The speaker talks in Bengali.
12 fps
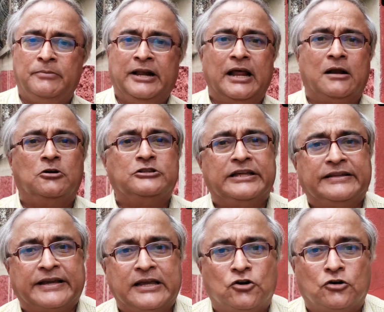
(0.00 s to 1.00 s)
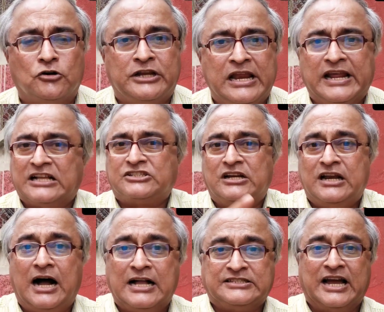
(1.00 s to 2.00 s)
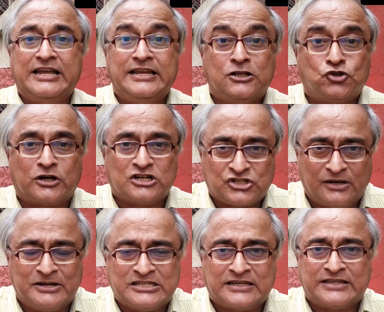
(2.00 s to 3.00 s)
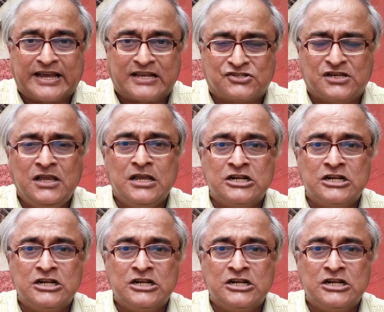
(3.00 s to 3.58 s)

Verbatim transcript: ভিড়ের মধ্যে থেকে কোনো ঢিল গেছে না যায়নি চোখের সামনে যা দেখেছি